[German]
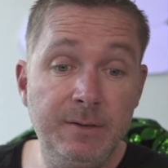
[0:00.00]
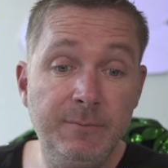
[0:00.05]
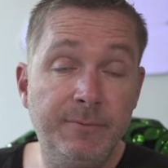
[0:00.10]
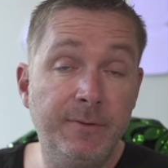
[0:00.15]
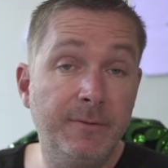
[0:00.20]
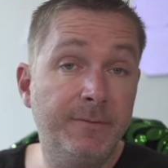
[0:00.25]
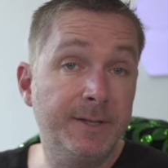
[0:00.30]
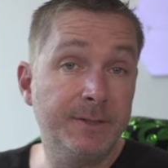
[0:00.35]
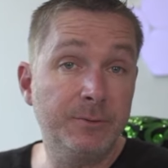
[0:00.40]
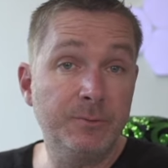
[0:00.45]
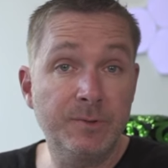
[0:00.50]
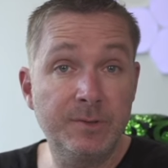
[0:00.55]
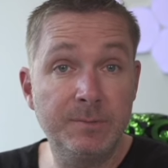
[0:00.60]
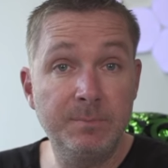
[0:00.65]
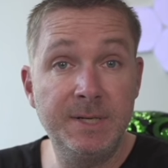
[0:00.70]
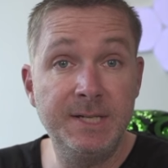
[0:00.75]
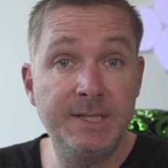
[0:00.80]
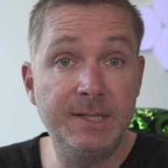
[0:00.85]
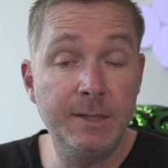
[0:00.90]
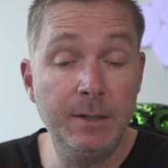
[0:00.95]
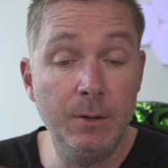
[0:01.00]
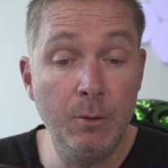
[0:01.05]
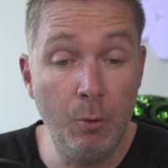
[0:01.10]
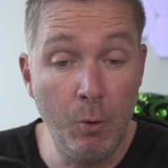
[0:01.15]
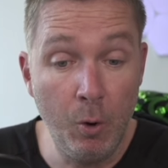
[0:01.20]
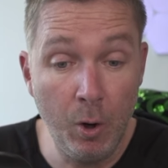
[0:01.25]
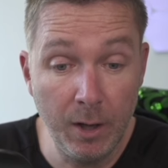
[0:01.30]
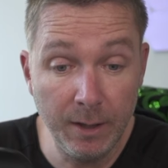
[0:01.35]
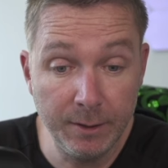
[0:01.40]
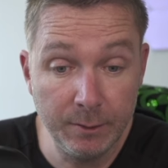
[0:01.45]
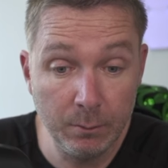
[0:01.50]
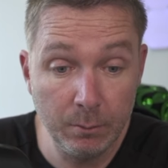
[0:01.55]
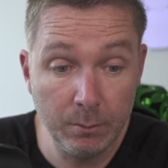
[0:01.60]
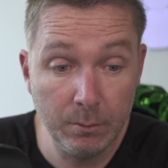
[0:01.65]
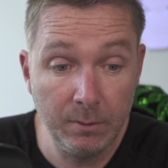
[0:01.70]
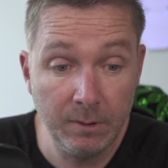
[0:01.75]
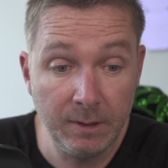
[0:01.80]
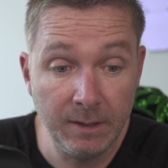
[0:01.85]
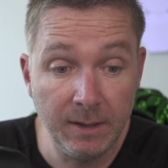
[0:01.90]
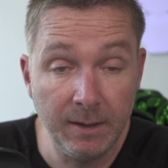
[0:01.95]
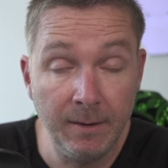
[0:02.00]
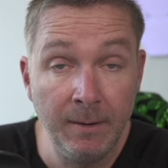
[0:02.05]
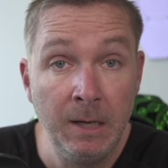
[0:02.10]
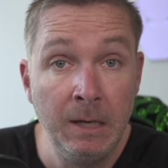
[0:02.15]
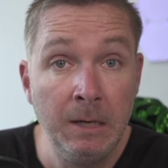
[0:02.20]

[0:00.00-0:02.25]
verfassungsmäßige Ordnung, ja.